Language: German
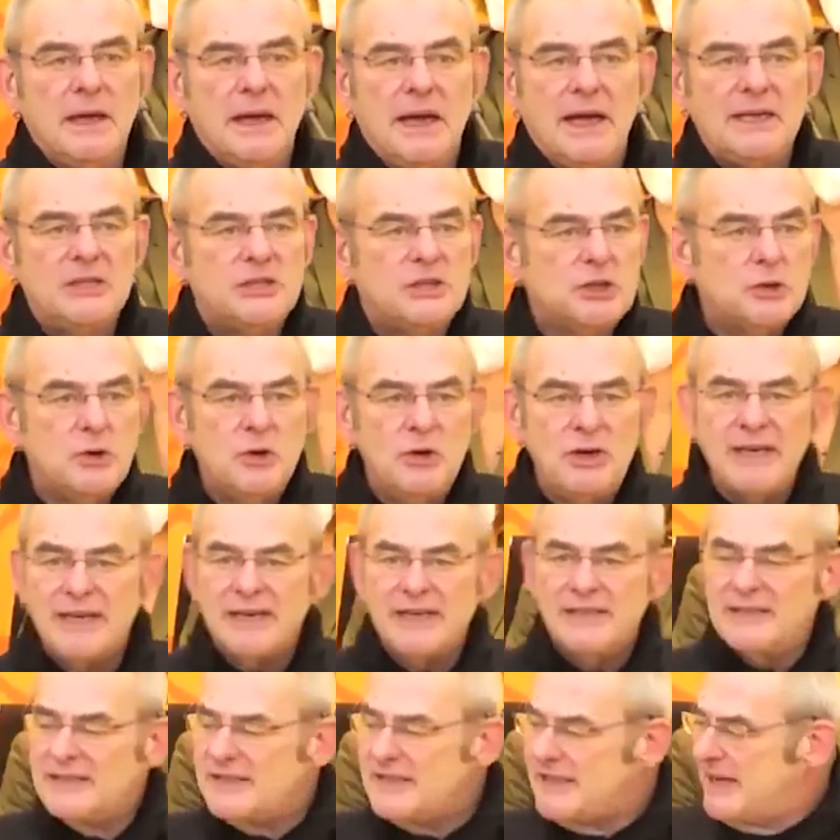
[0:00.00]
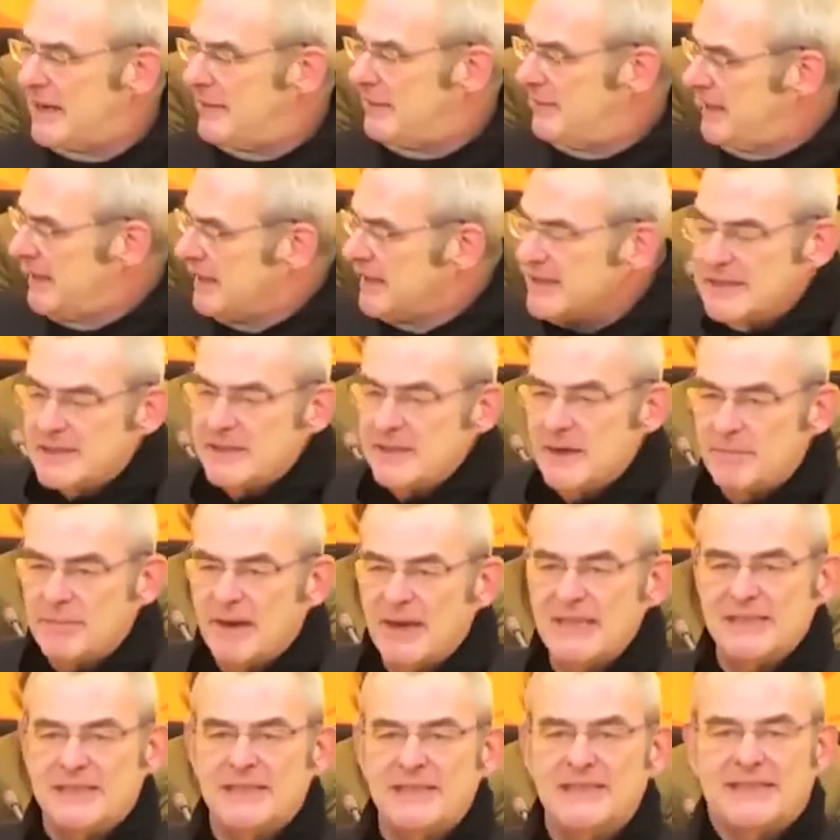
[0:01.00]
Entschuldigen Sie, Herr
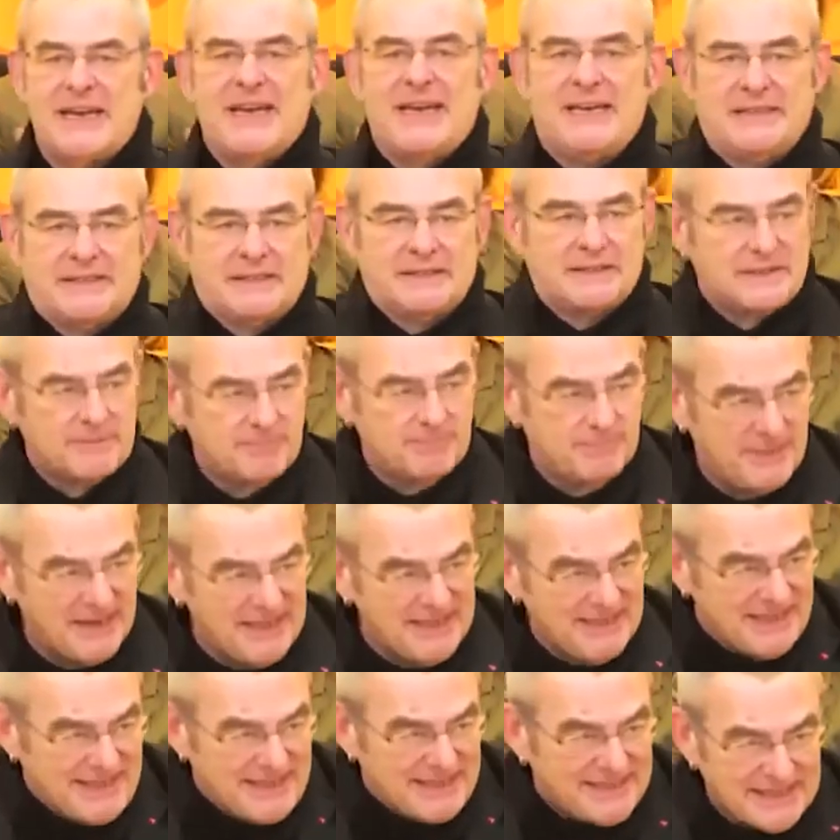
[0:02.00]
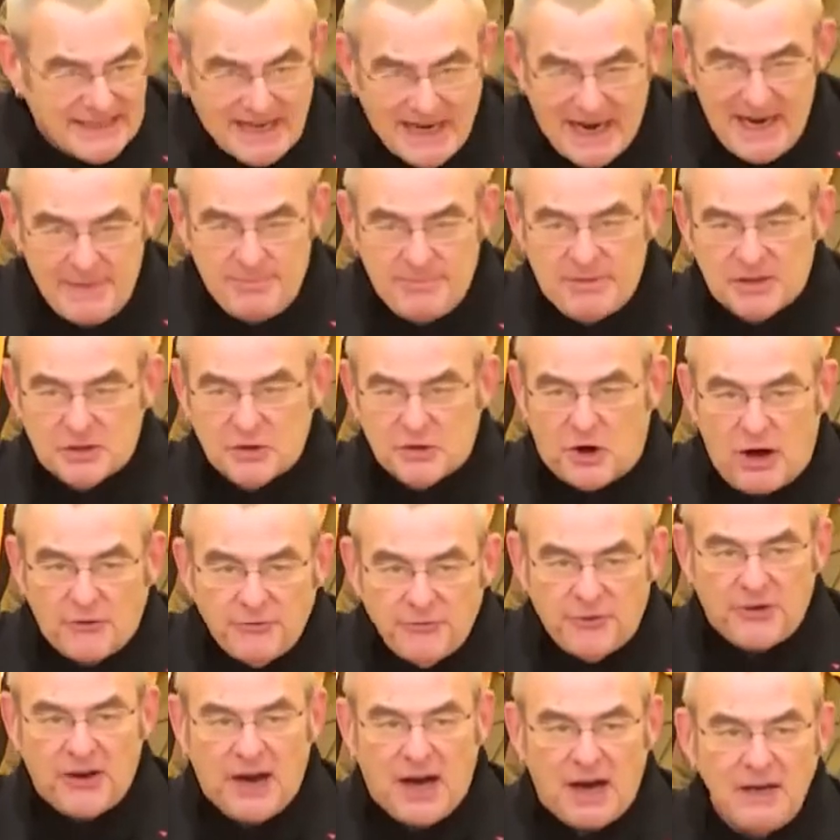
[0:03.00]
Ministerpräsident, bin ich kein
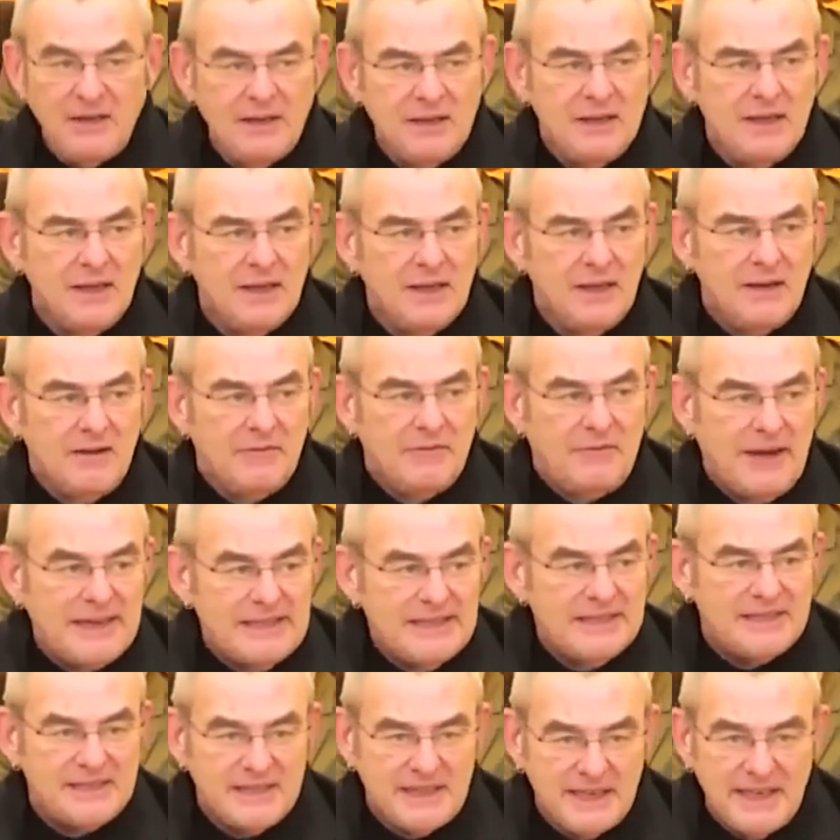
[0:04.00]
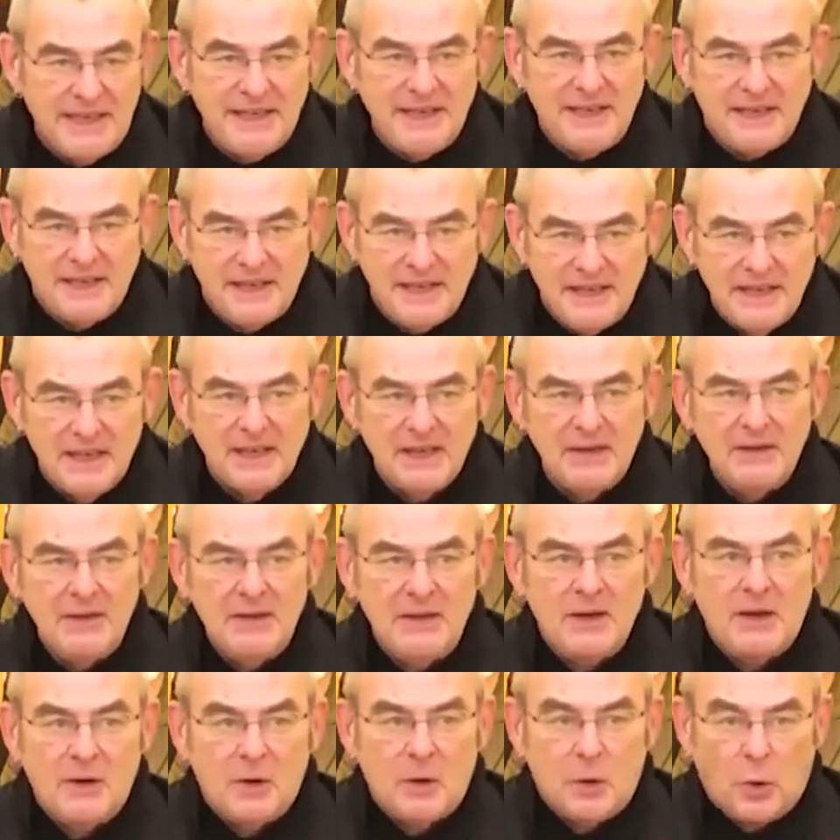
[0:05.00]
Betroffener, wenn Sie hier
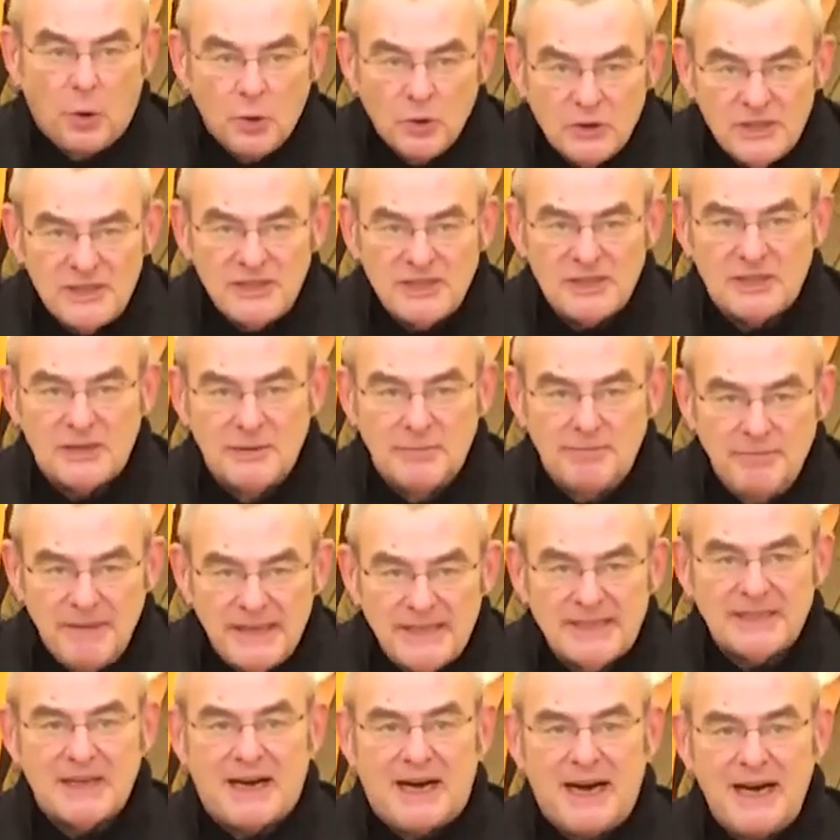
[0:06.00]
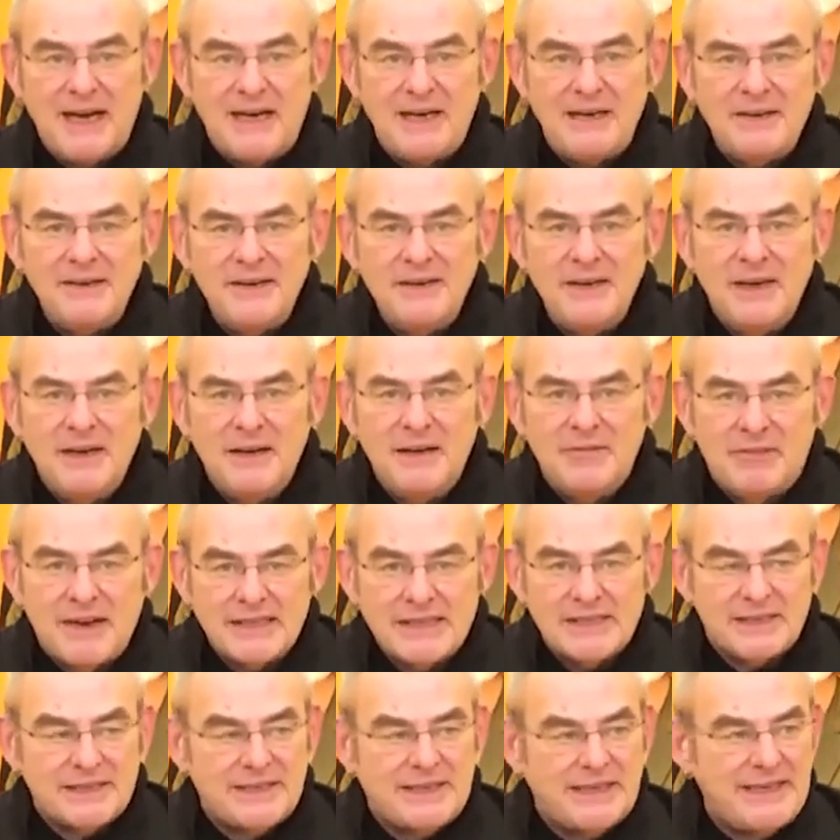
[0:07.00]
uns mitteilen,
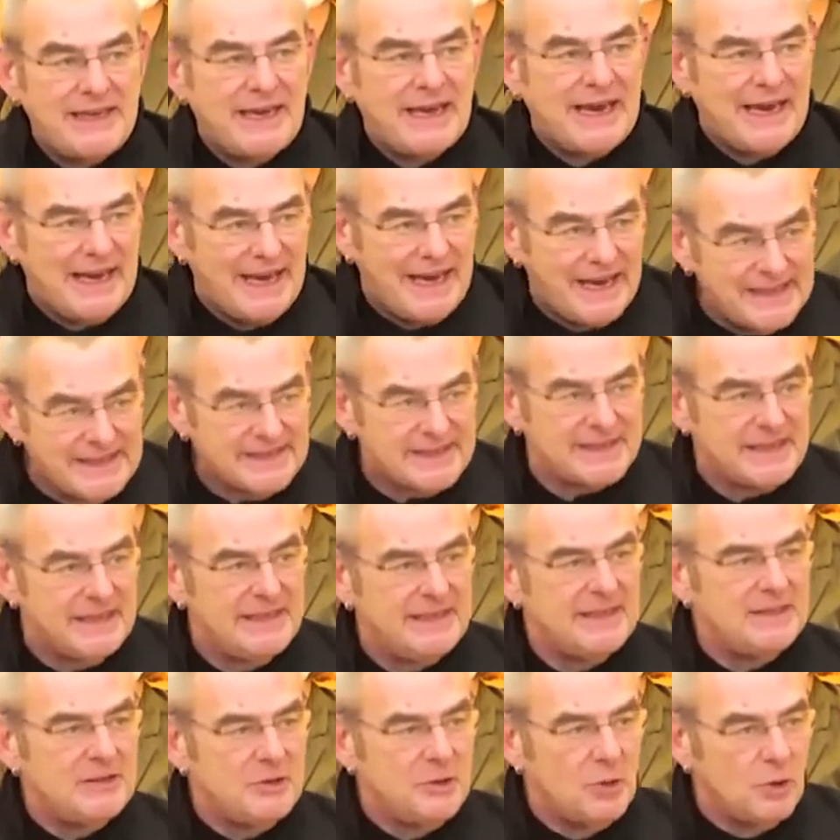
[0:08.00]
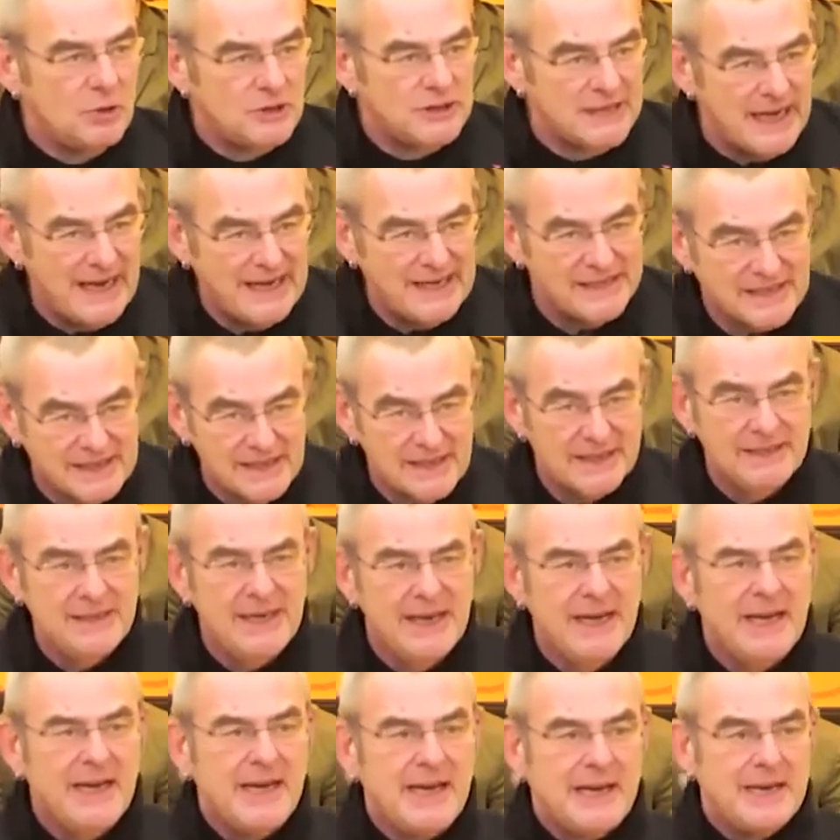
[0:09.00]
was die Hessinnen und Hessen
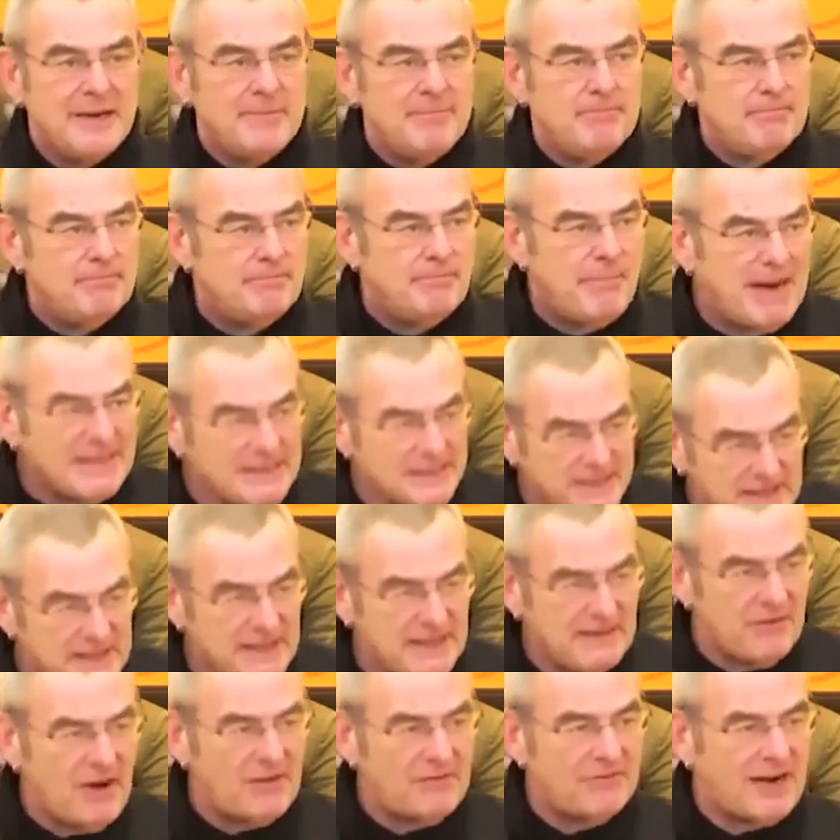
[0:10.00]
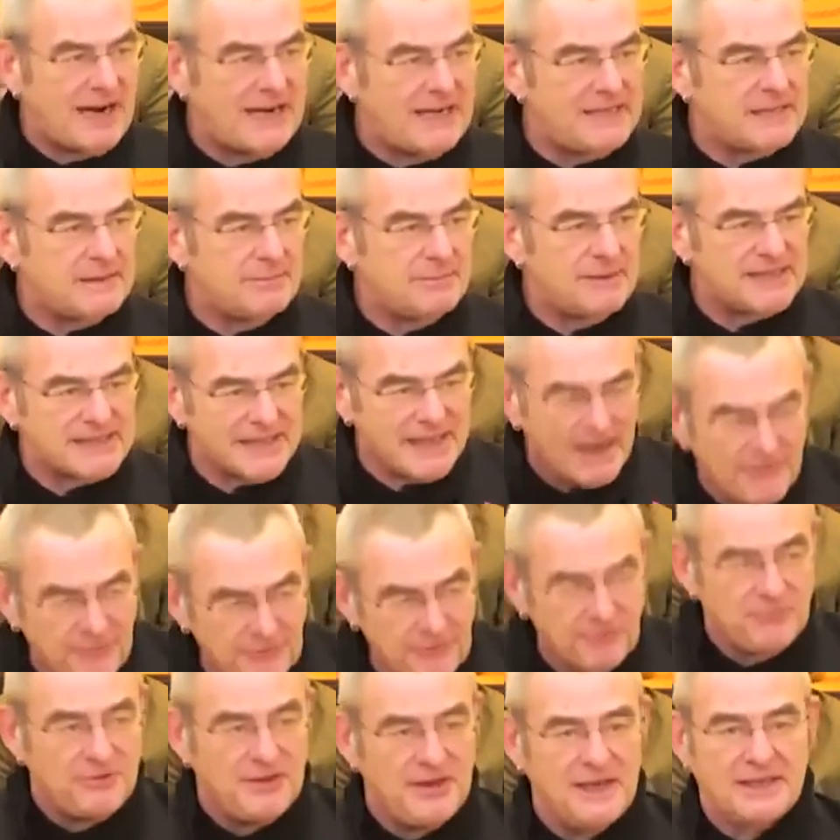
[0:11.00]
in massiver Weise
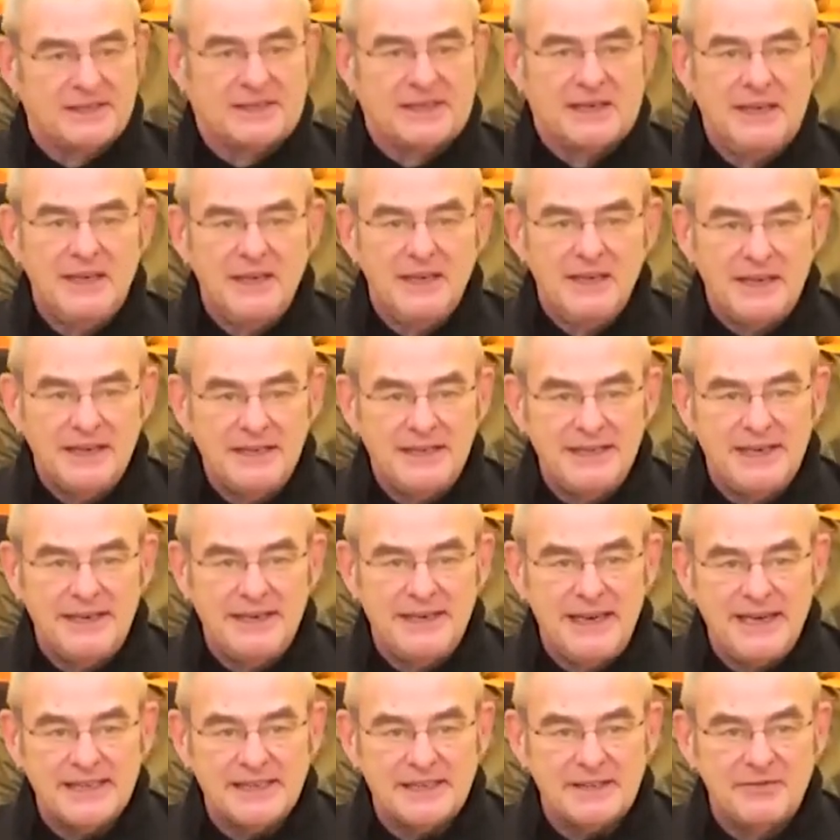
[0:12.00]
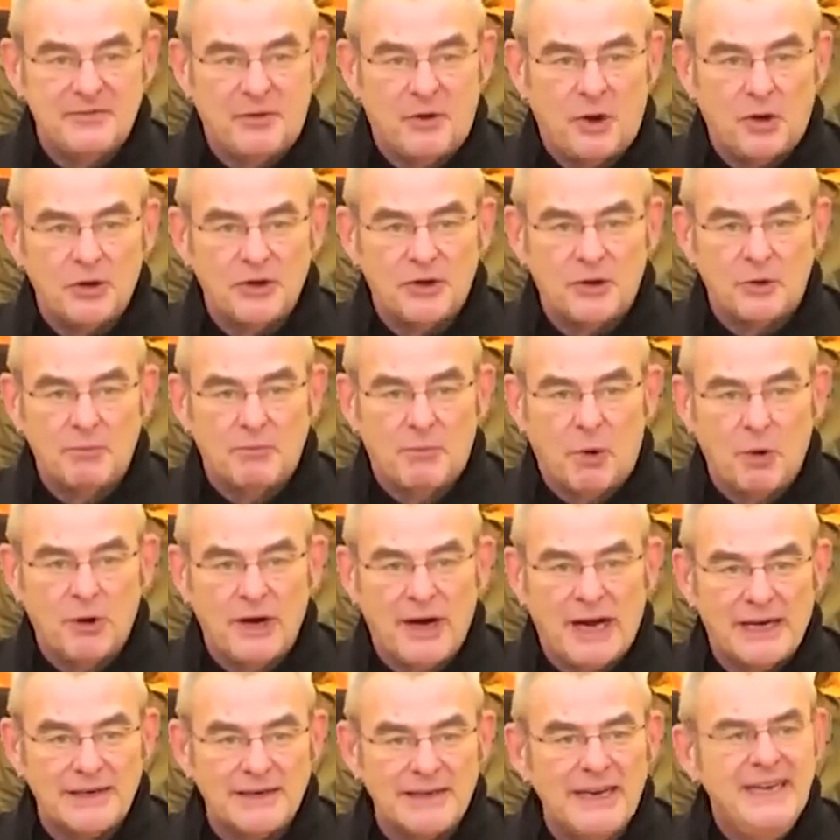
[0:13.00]
betreffen wird in den nächsten Wochen und
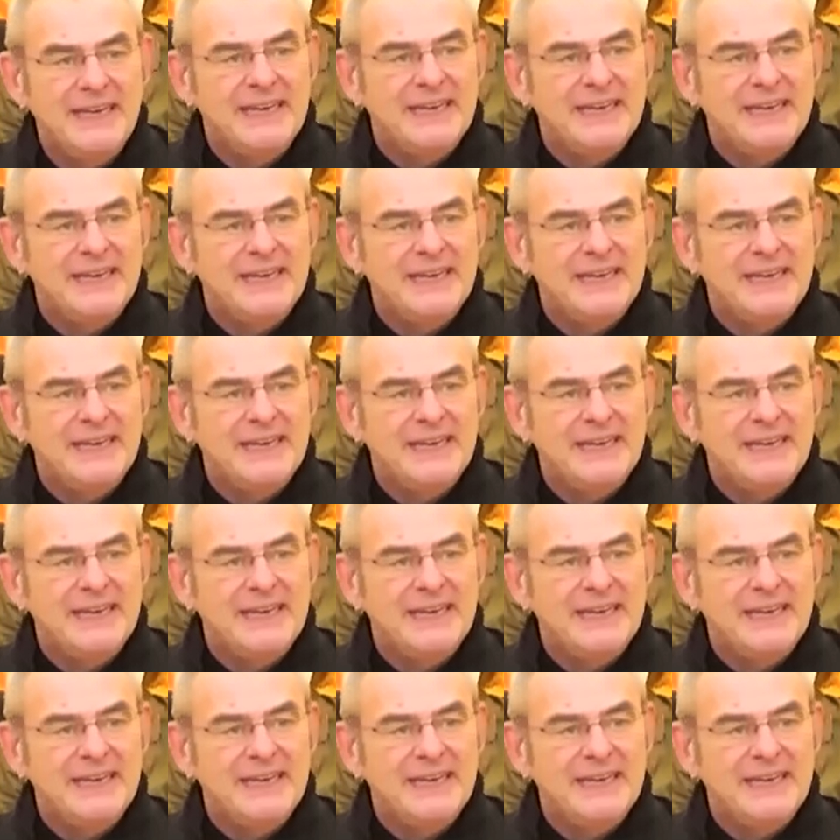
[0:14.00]
Monaten.